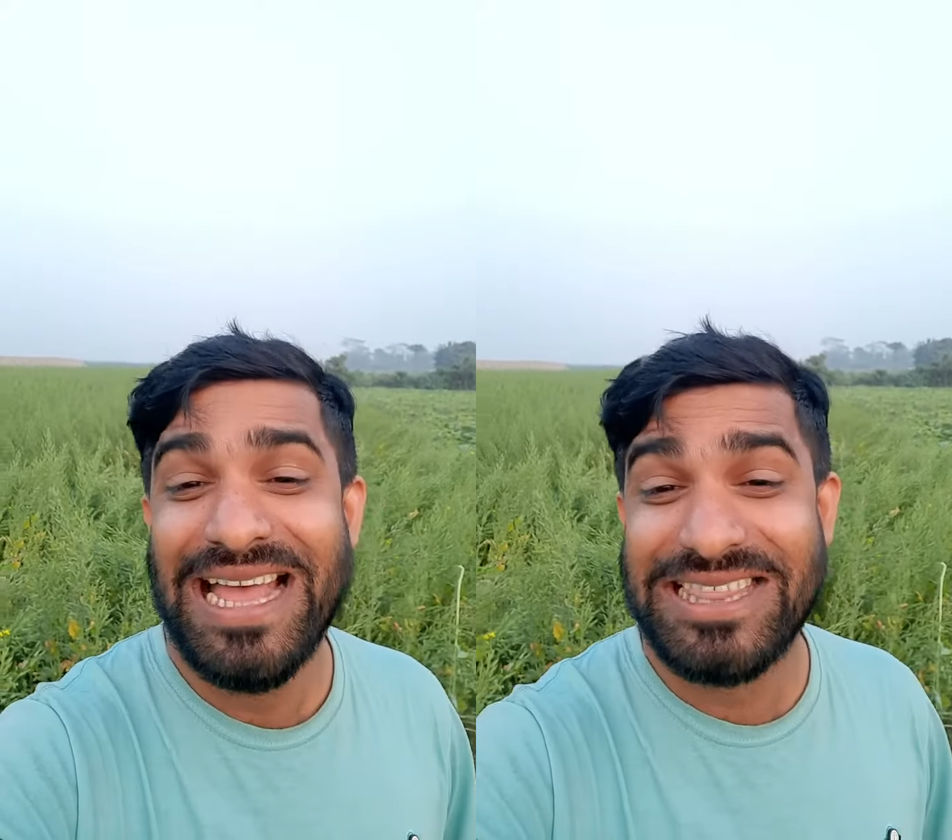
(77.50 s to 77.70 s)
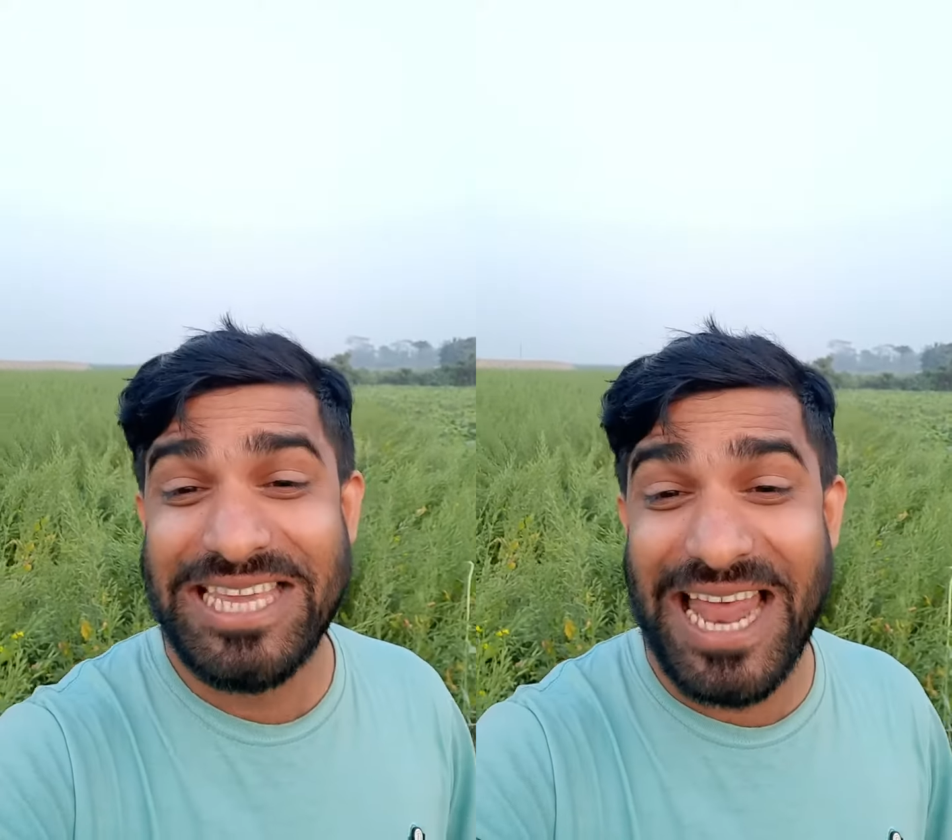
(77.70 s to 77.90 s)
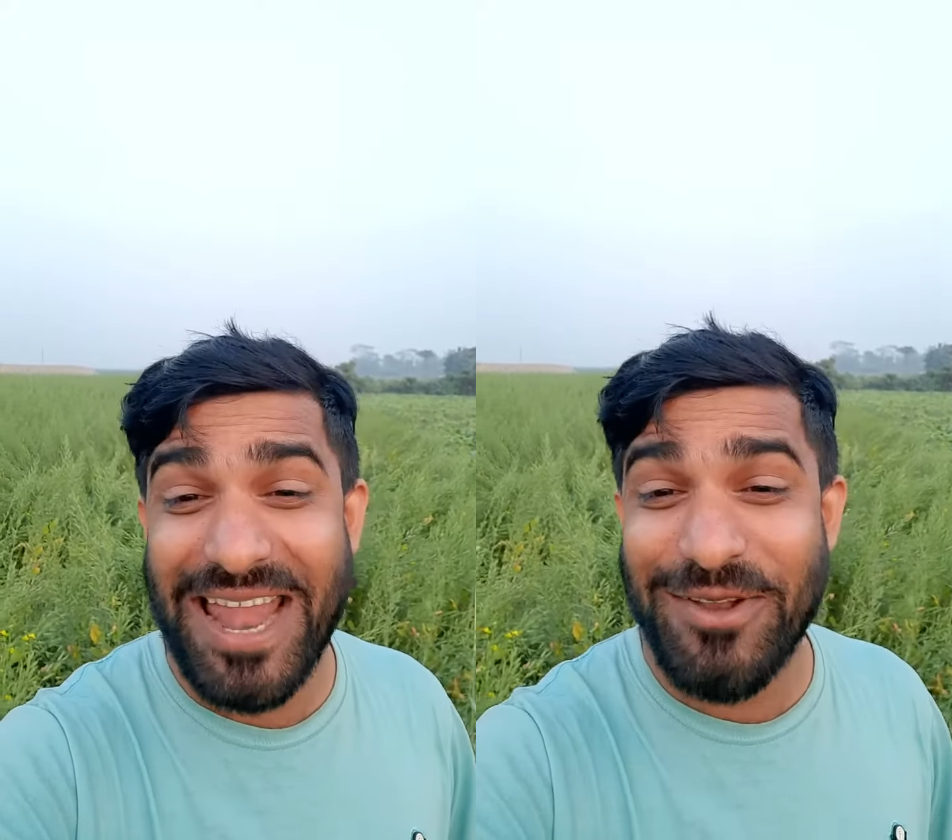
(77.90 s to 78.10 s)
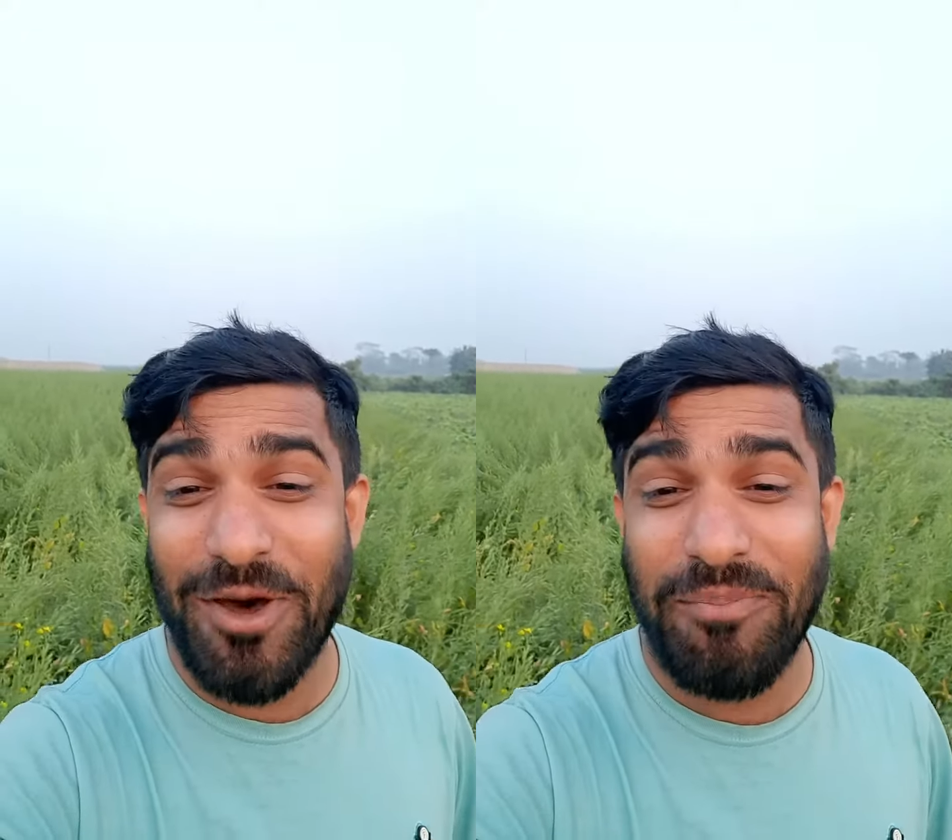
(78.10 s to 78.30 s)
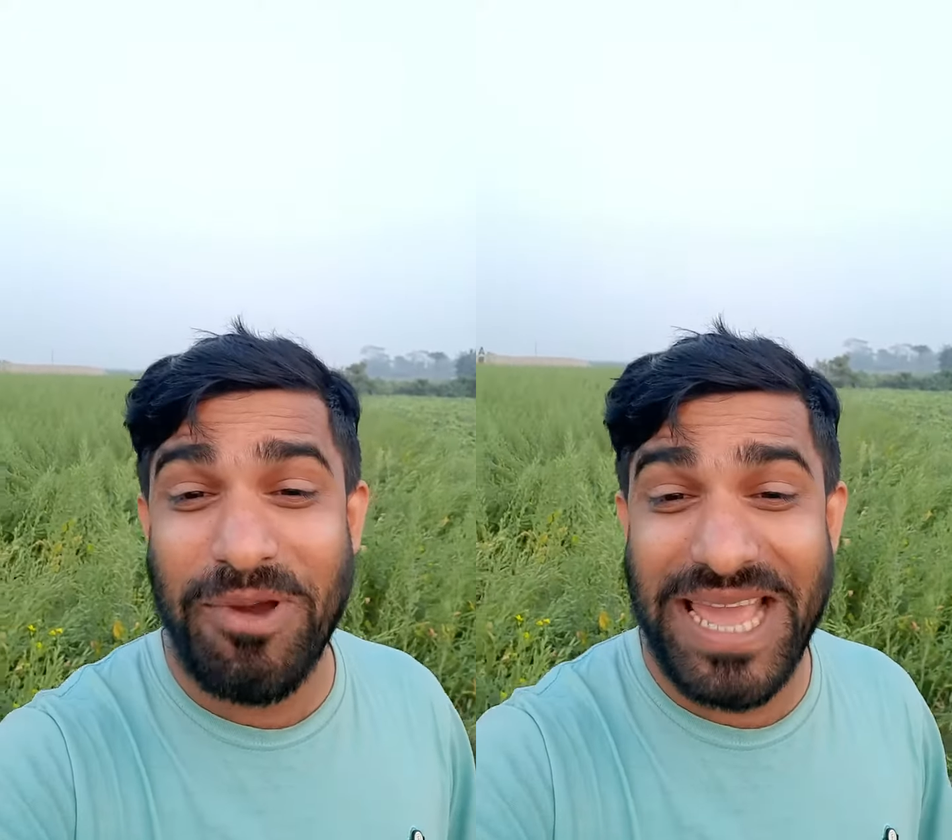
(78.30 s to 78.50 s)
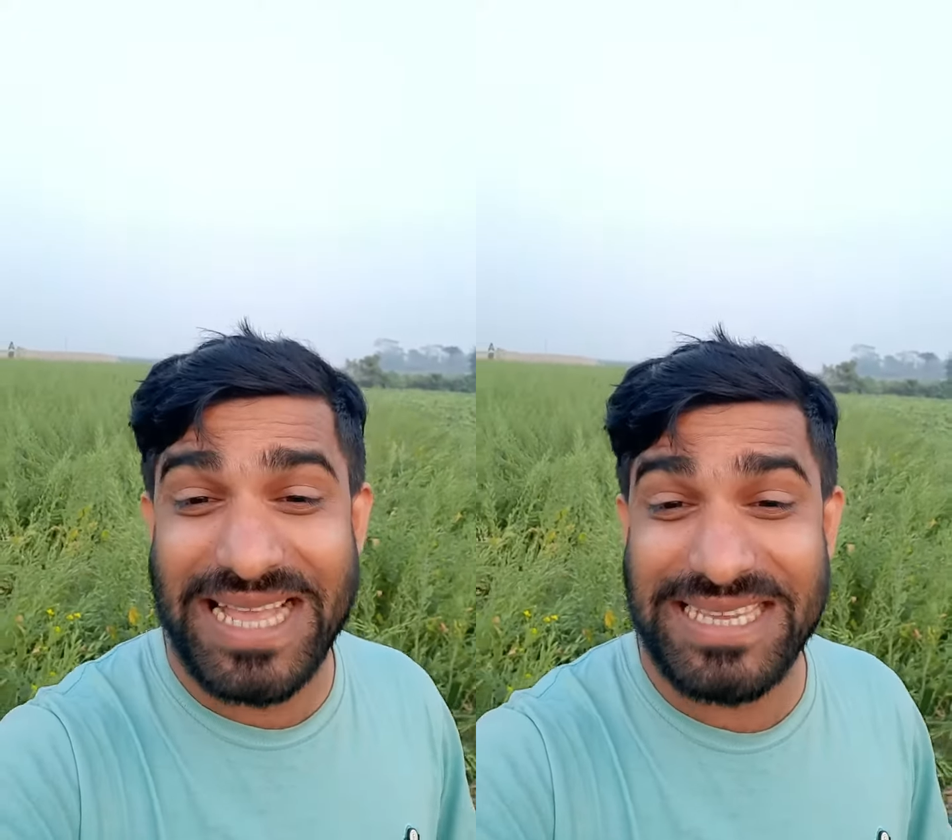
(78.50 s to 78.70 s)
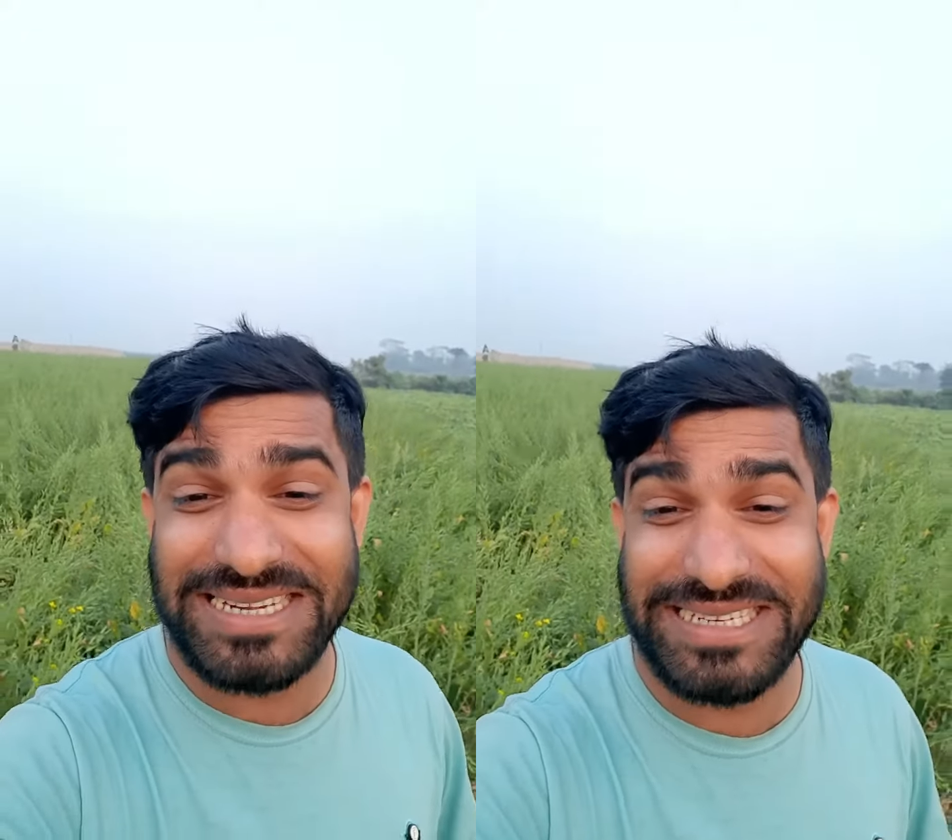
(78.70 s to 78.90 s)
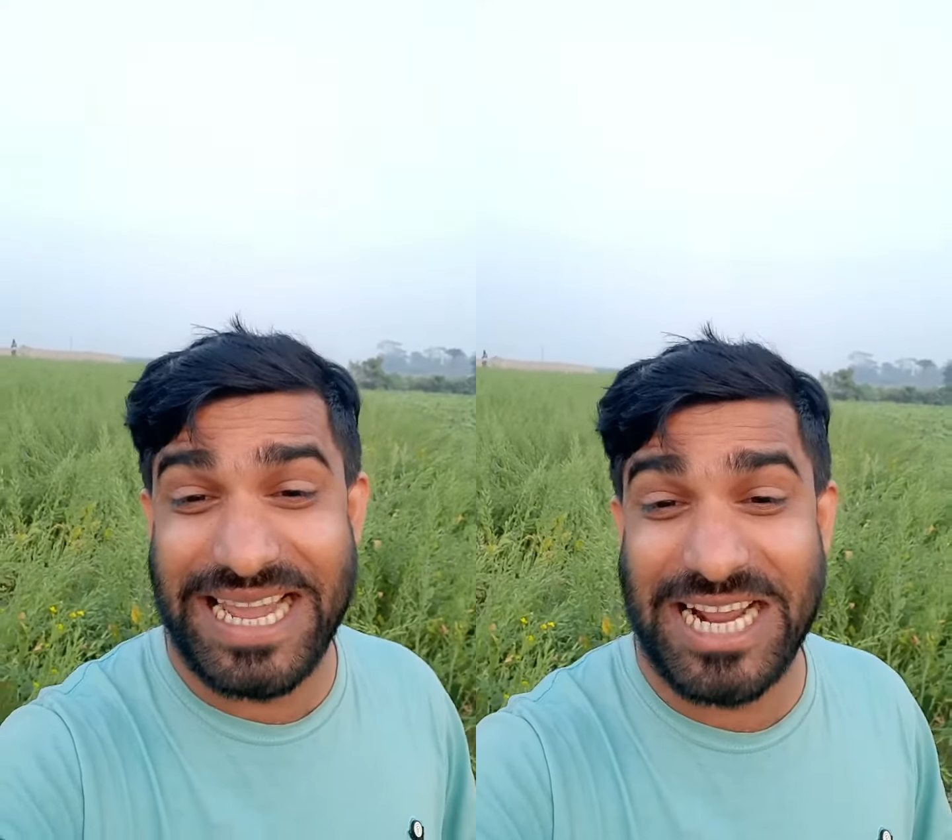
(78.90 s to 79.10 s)
তিরানব্বই
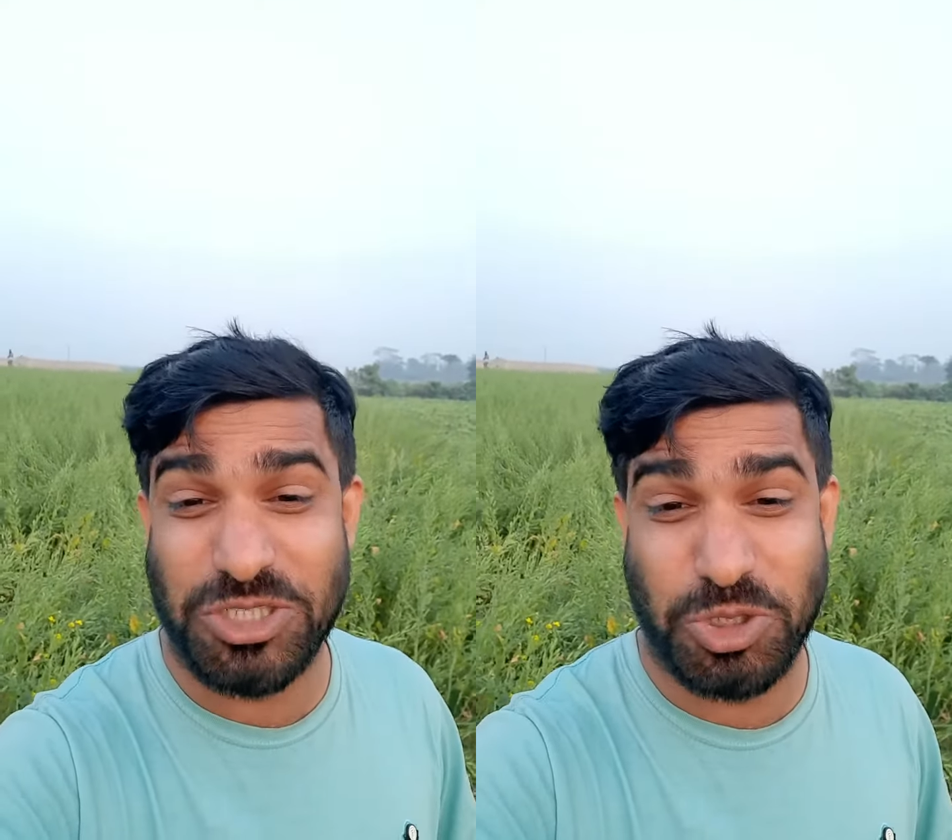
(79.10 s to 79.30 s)
হাজার টাকার